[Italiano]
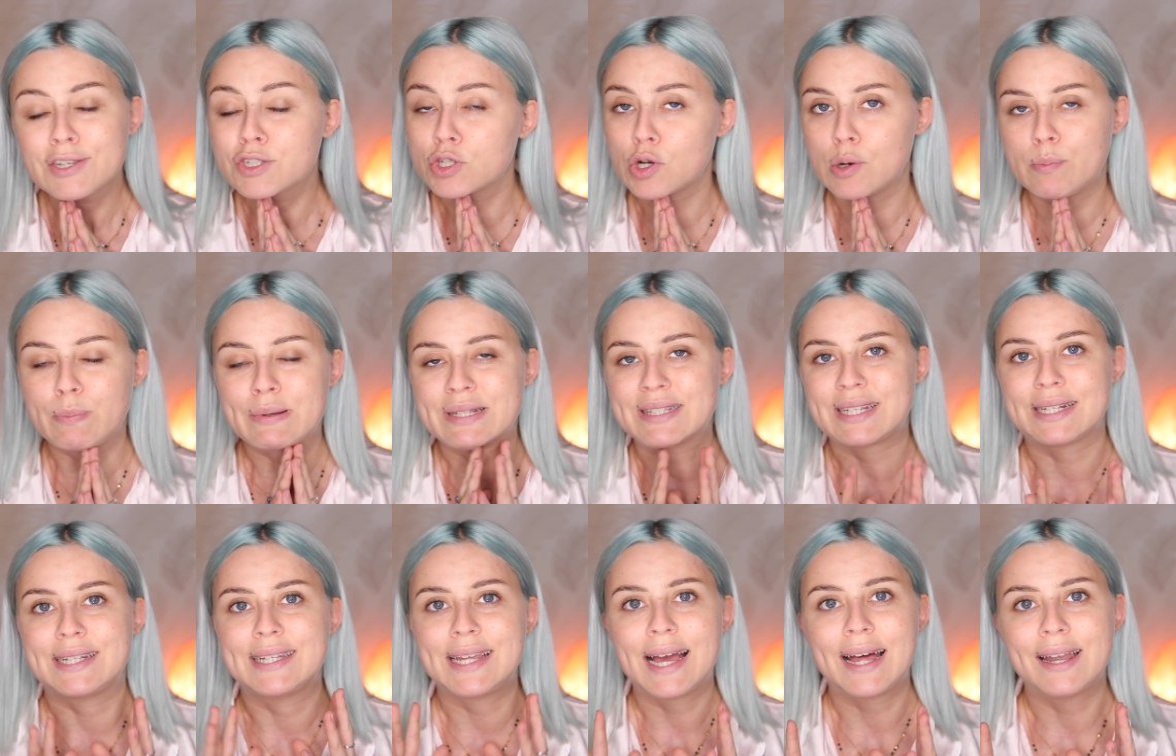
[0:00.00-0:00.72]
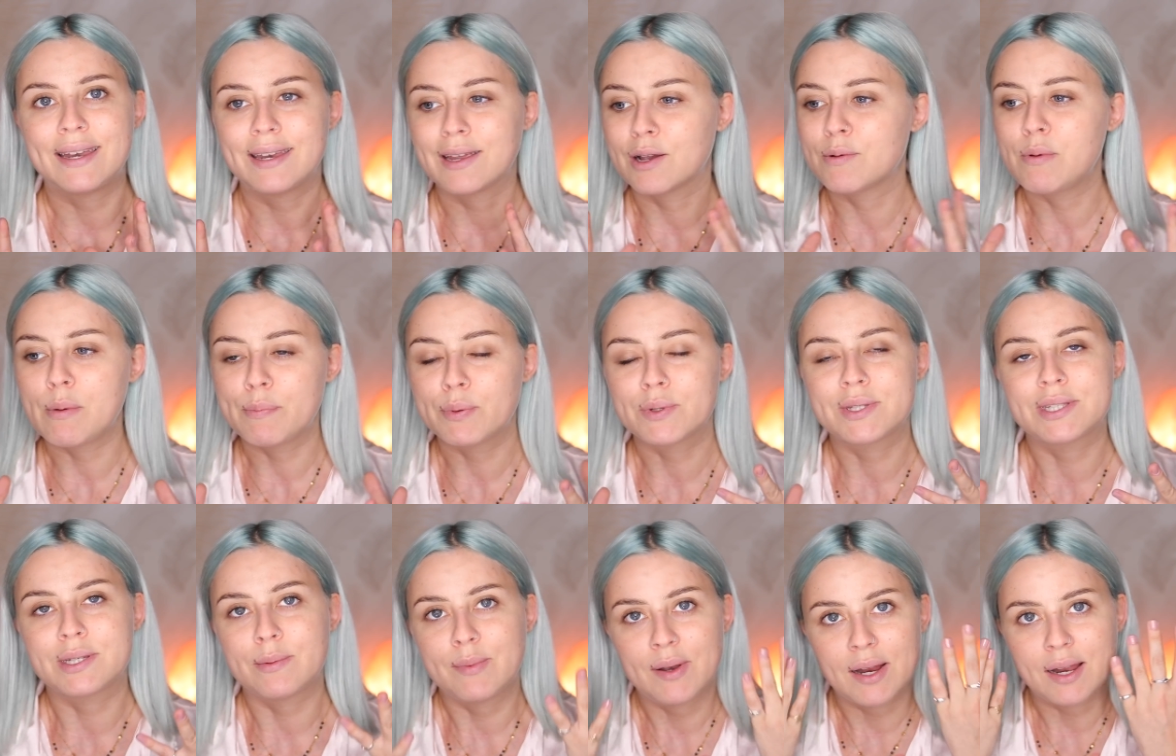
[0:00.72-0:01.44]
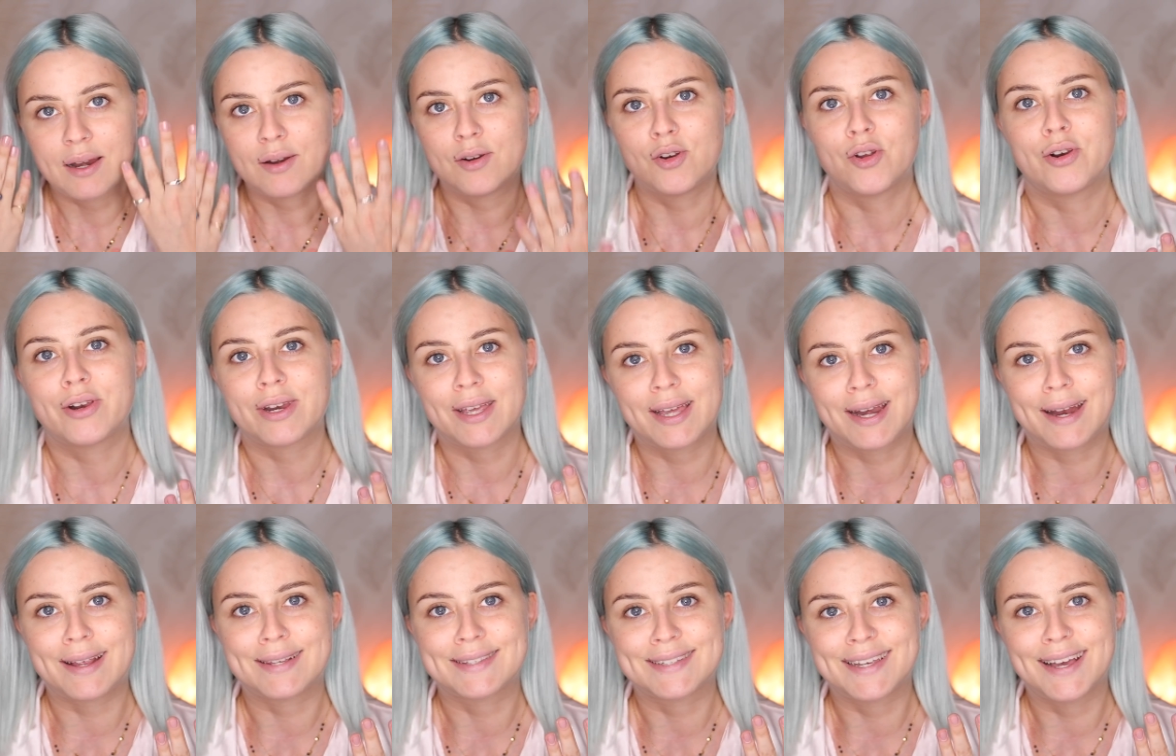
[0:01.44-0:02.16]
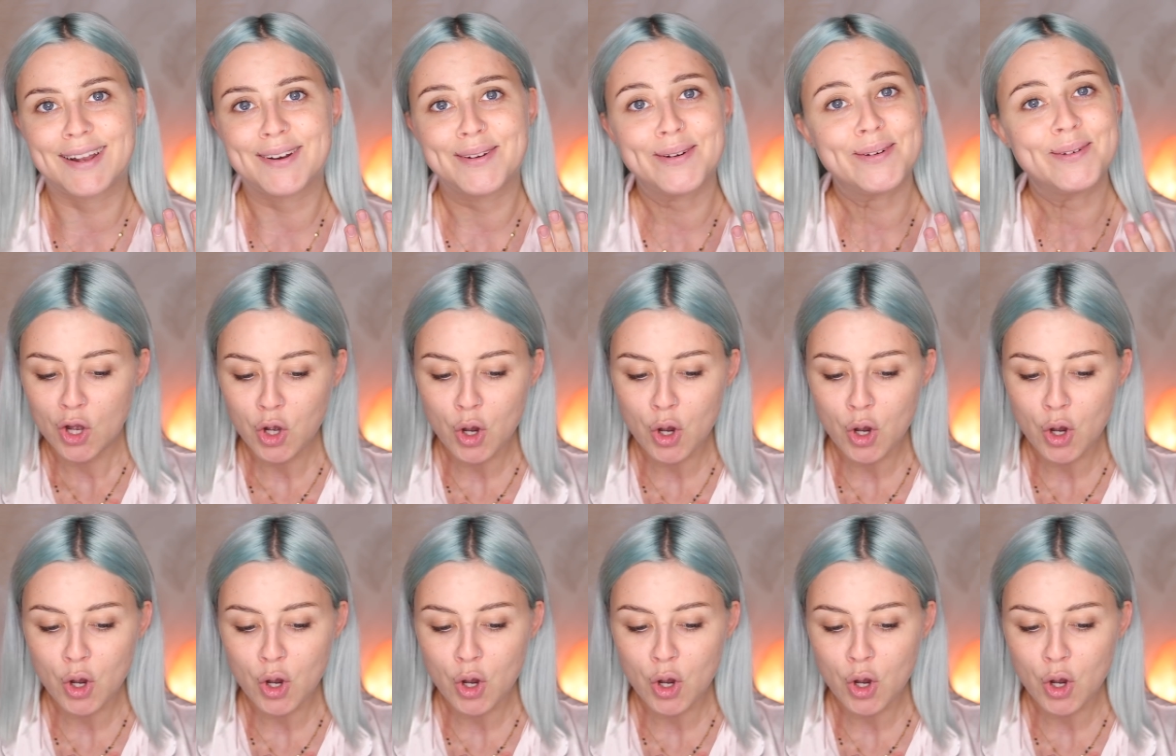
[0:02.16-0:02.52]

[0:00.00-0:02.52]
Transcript: sono passati anni, com'è possibile che non ricrescano?